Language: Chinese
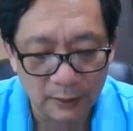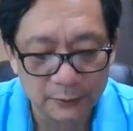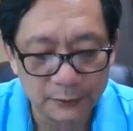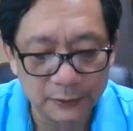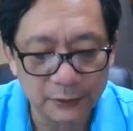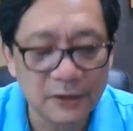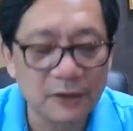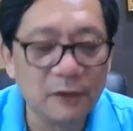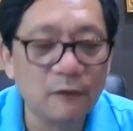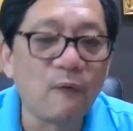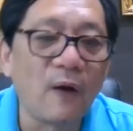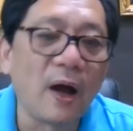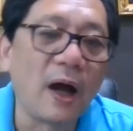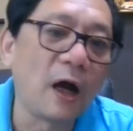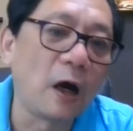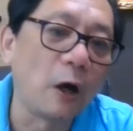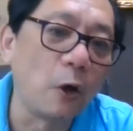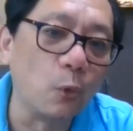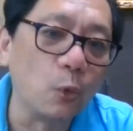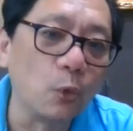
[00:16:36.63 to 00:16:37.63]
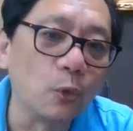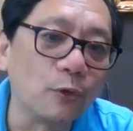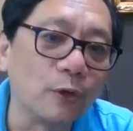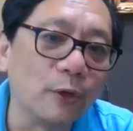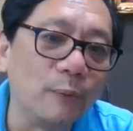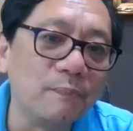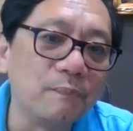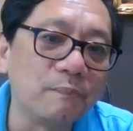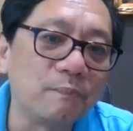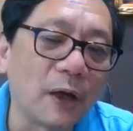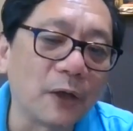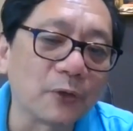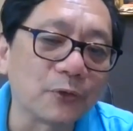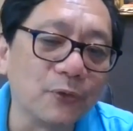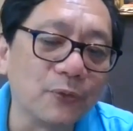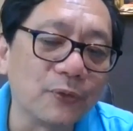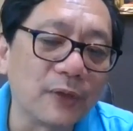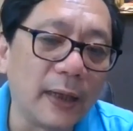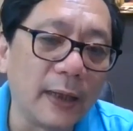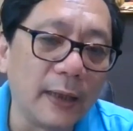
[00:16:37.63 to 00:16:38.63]
至今完好无损保
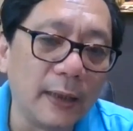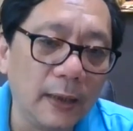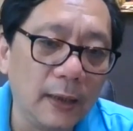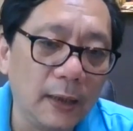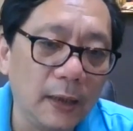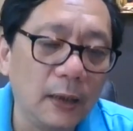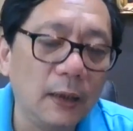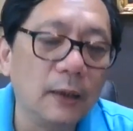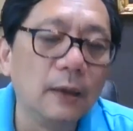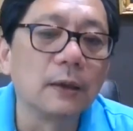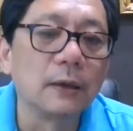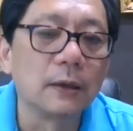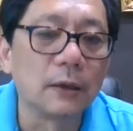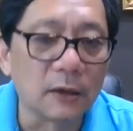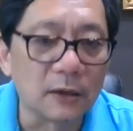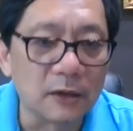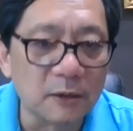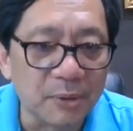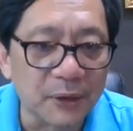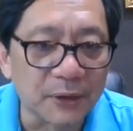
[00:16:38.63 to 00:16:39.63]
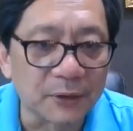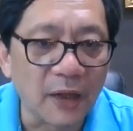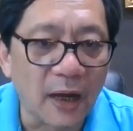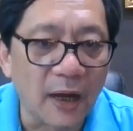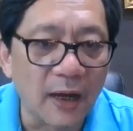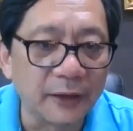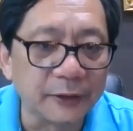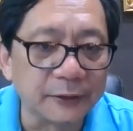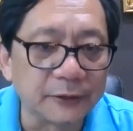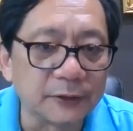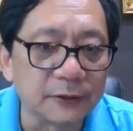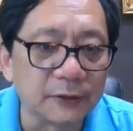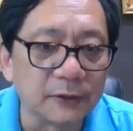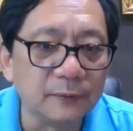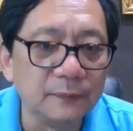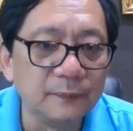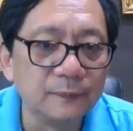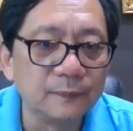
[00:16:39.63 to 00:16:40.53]
存在克格勃档案室，